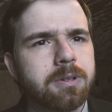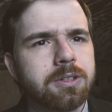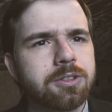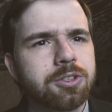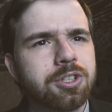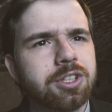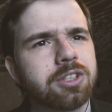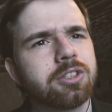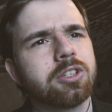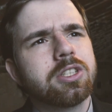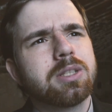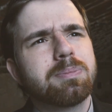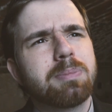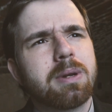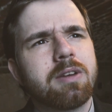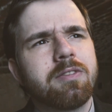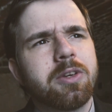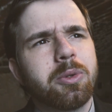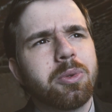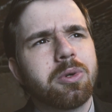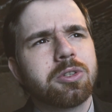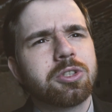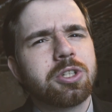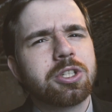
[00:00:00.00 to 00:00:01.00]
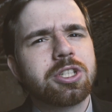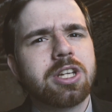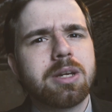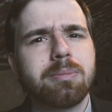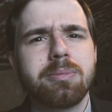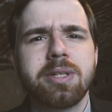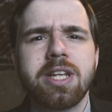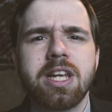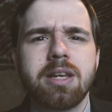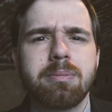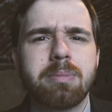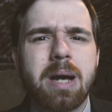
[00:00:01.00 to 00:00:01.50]
Czy to sprawiło, że się
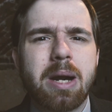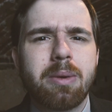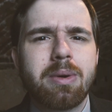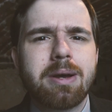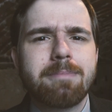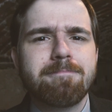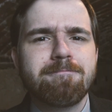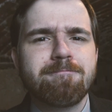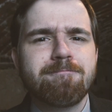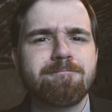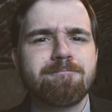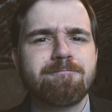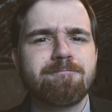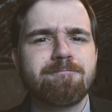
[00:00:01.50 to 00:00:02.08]
mniej bałem?